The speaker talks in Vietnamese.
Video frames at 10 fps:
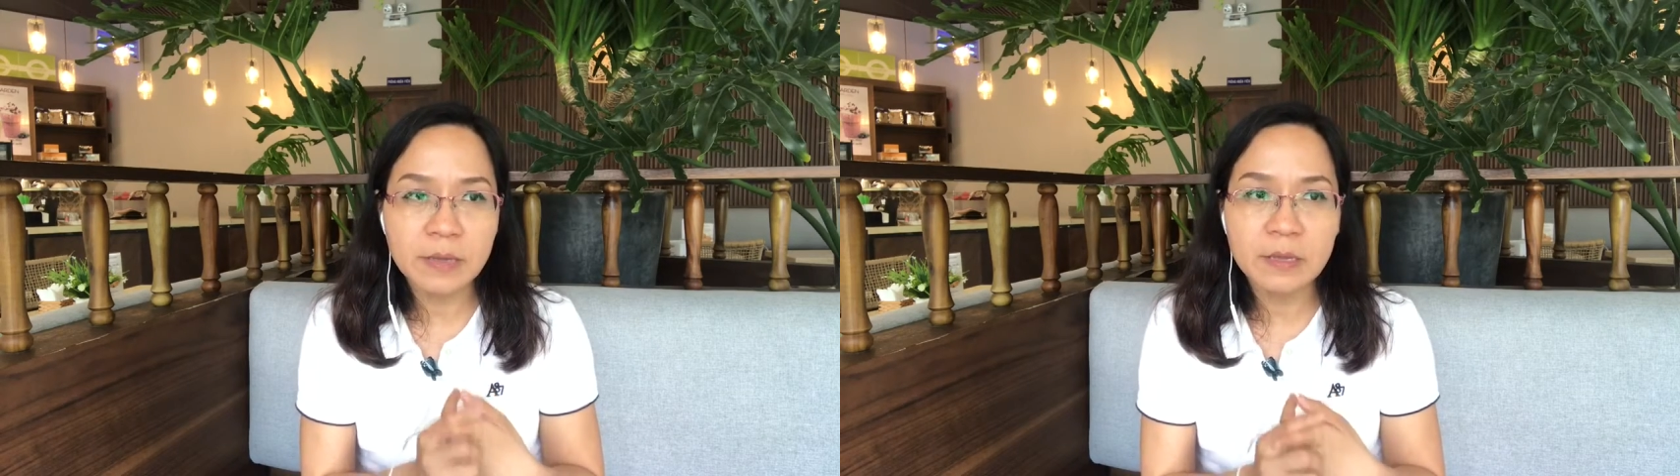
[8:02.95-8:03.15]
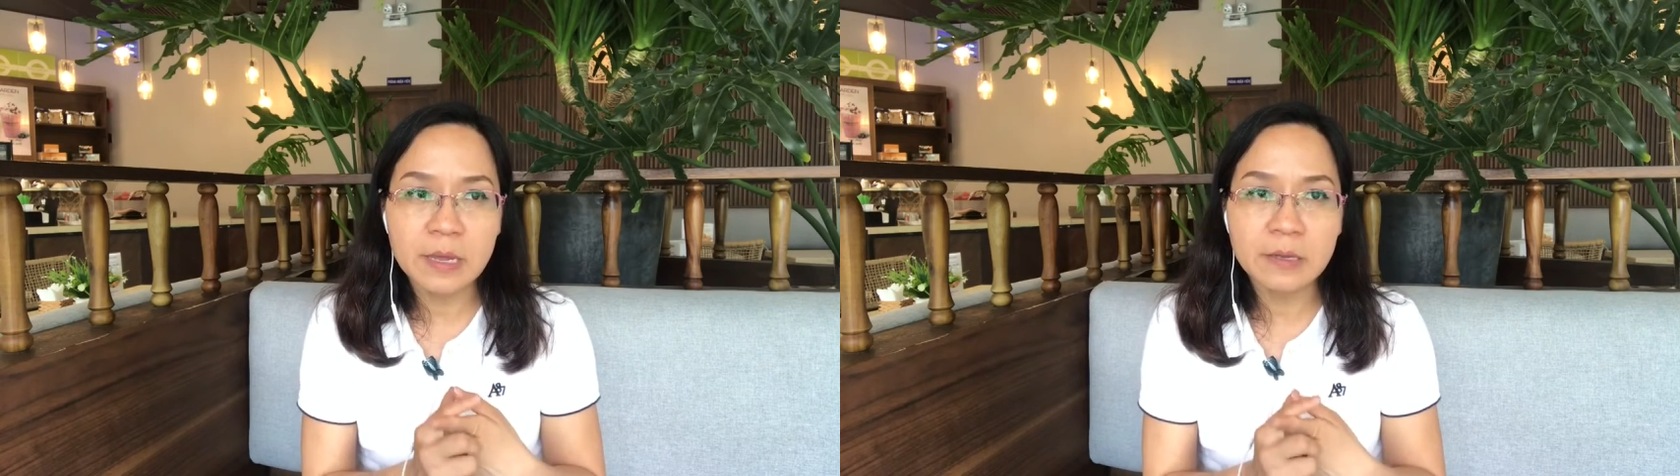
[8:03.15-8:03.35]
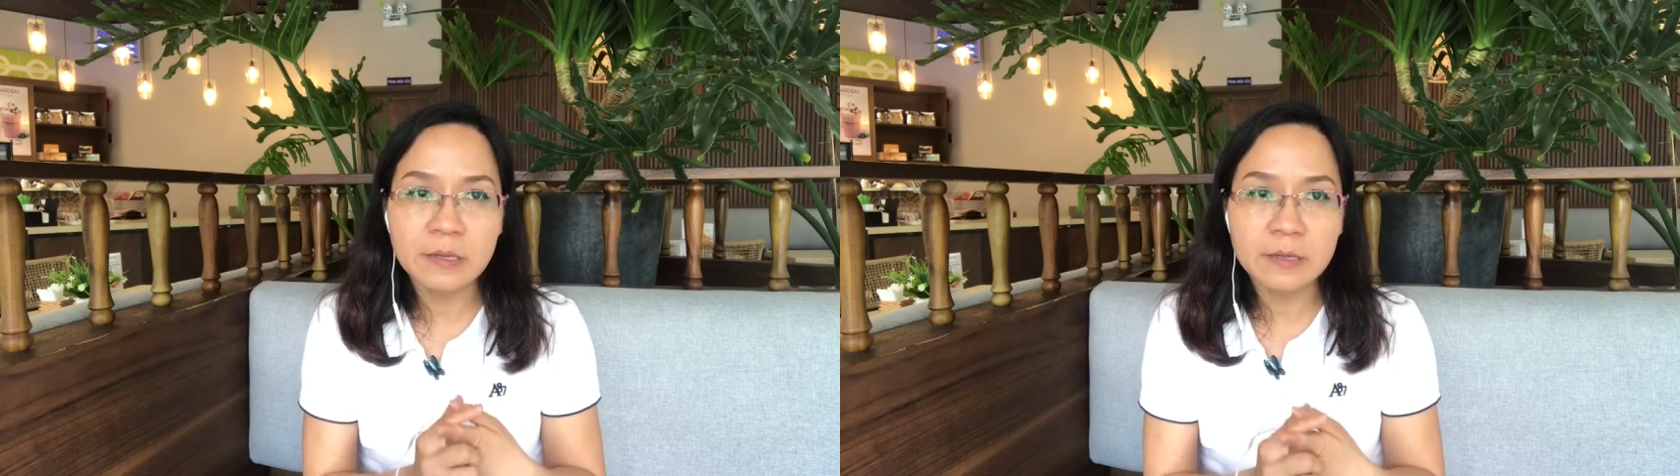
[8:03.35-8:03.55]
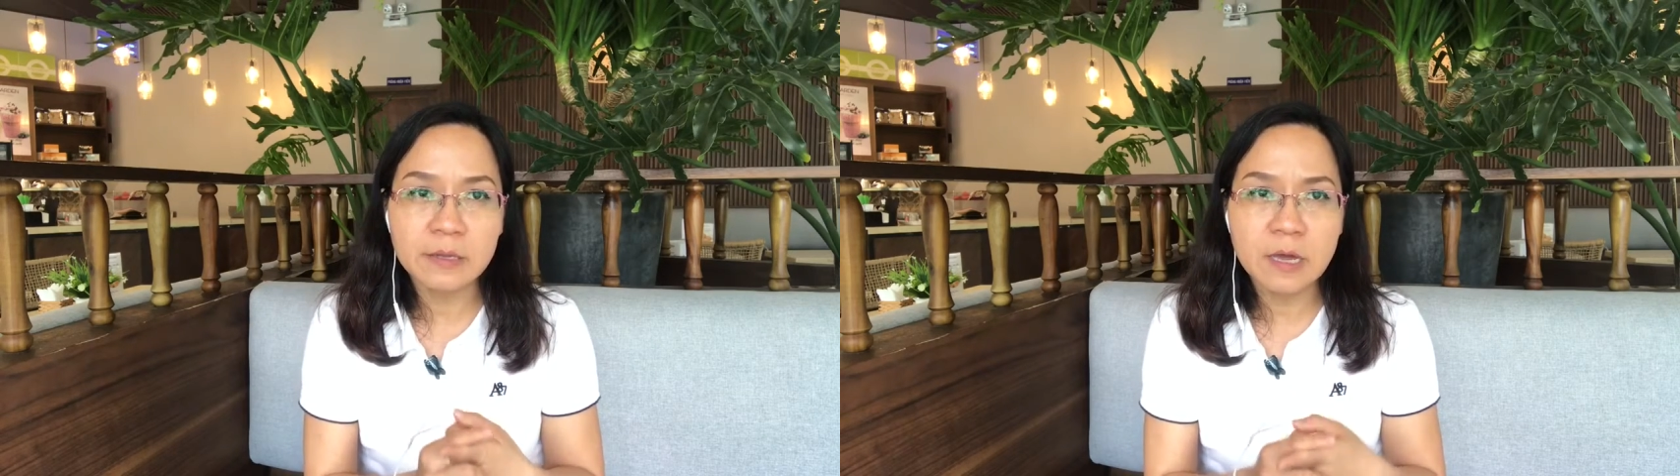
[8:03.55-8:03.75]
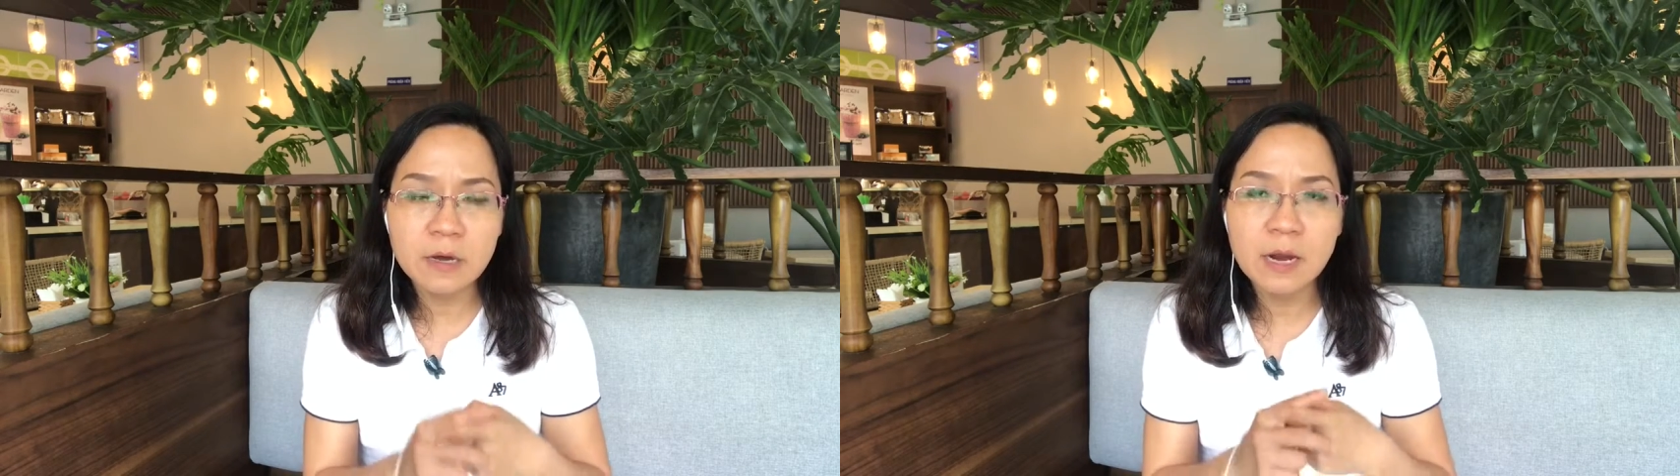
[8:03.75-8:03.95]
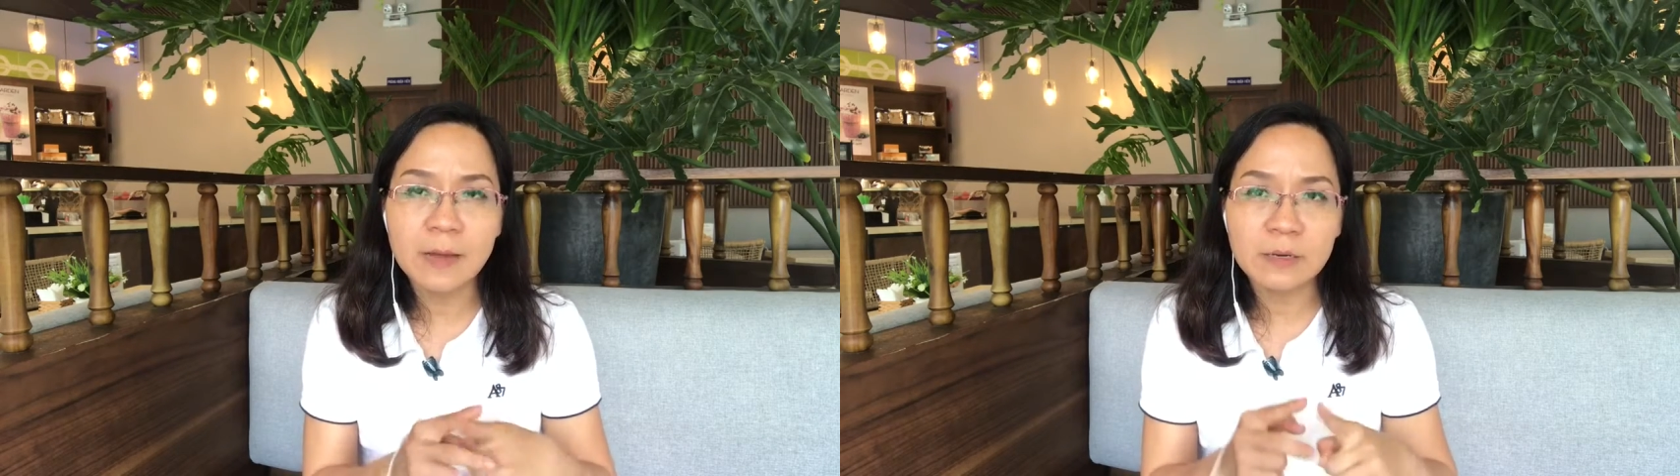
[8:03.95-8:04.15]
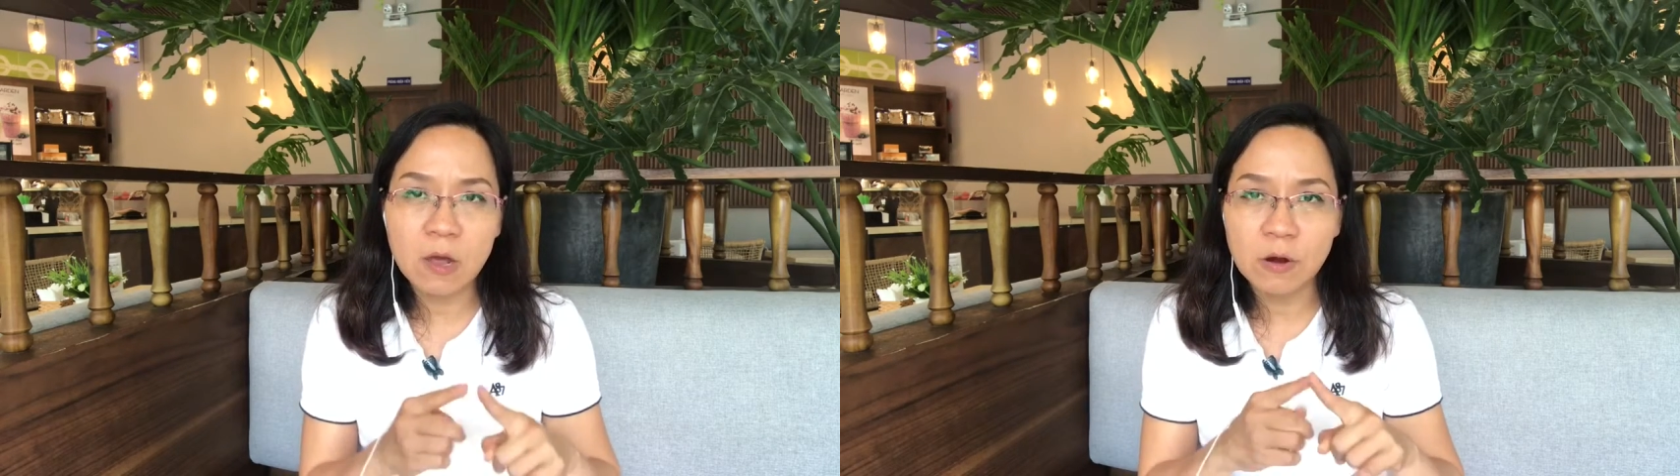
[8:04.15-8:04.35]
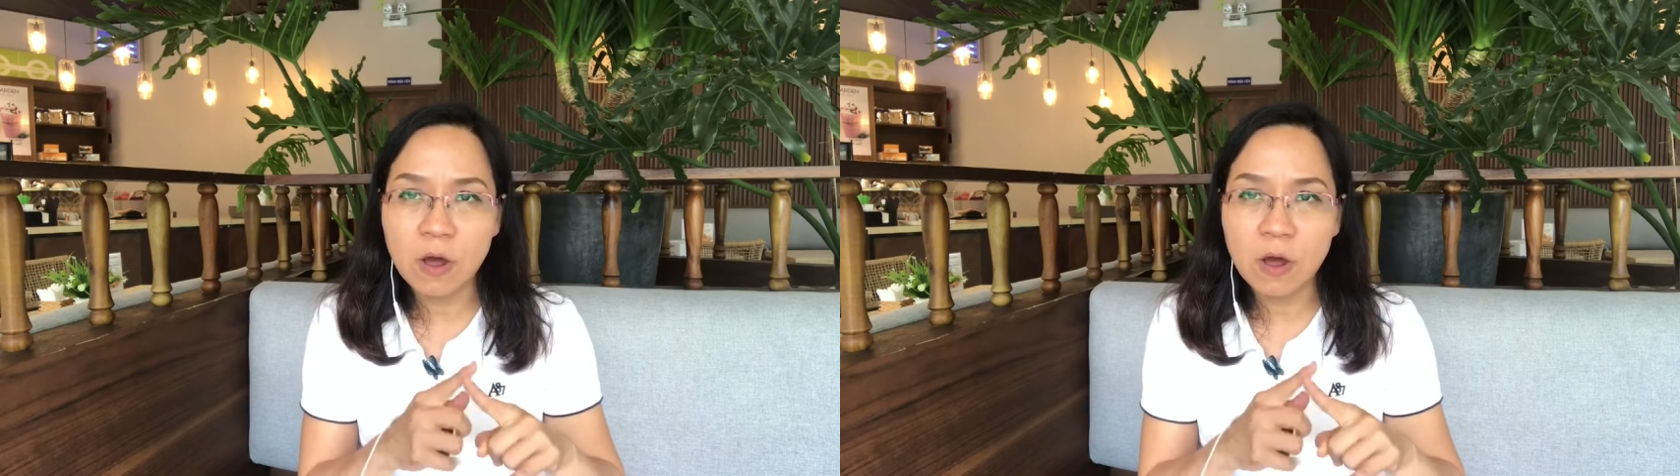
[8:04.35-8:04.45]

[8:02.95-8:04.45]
nghe nhớ là họ,